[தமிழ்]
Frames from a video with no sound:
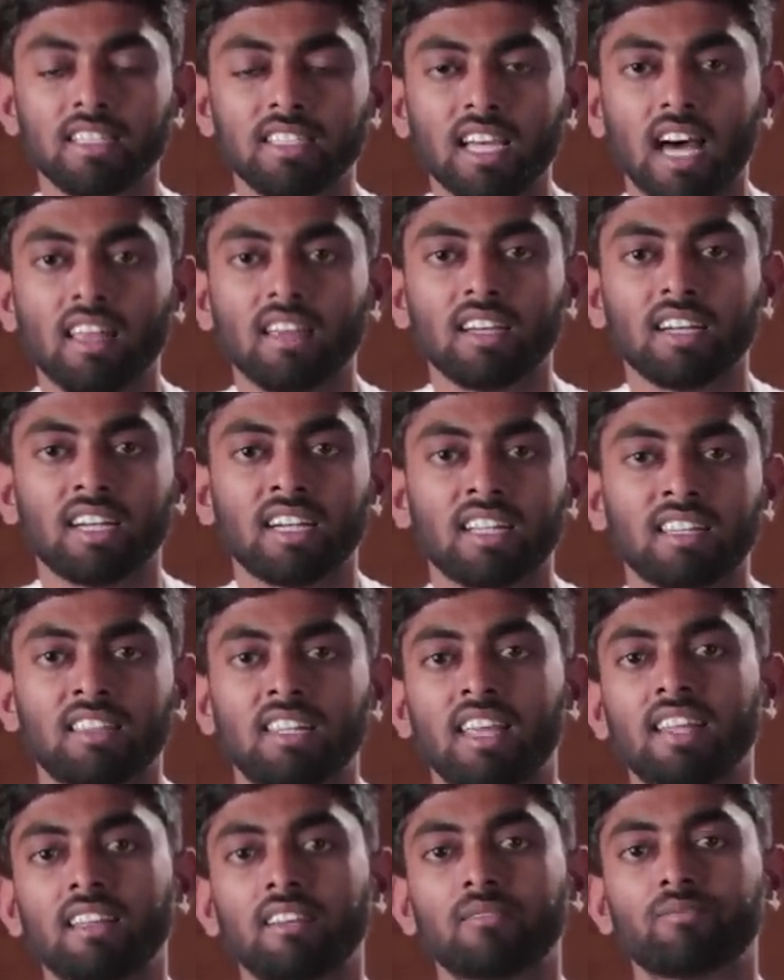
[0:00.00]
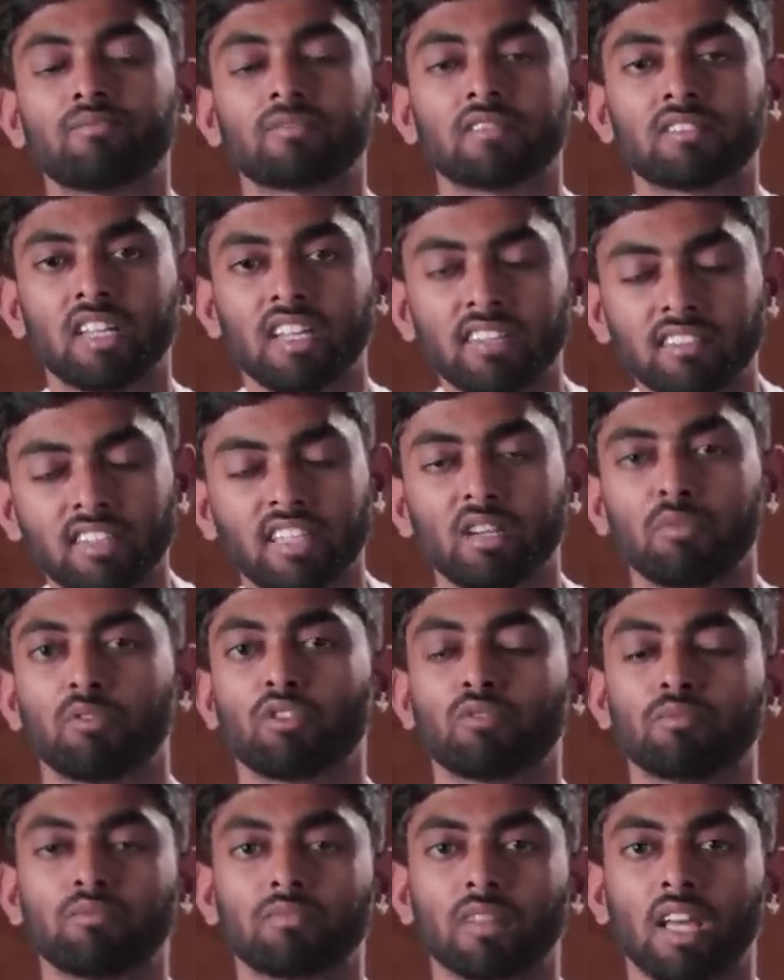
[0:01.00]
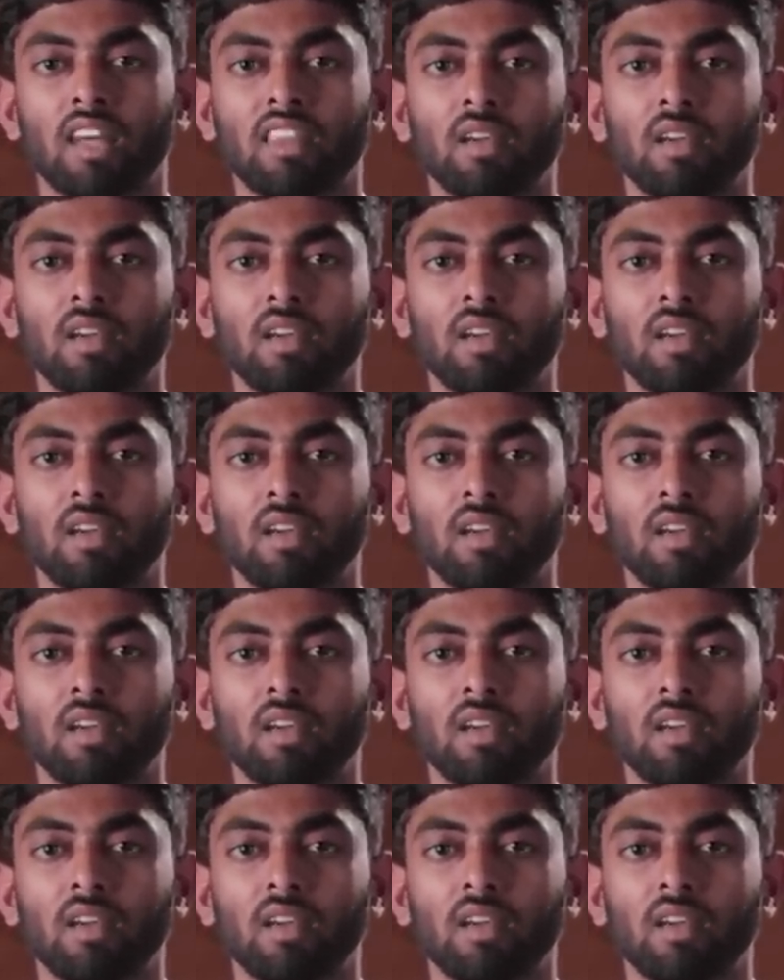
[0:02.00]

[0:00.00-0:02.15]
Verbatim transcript: ஜாதக கட்டத்தில் சரி செய்யப்படும்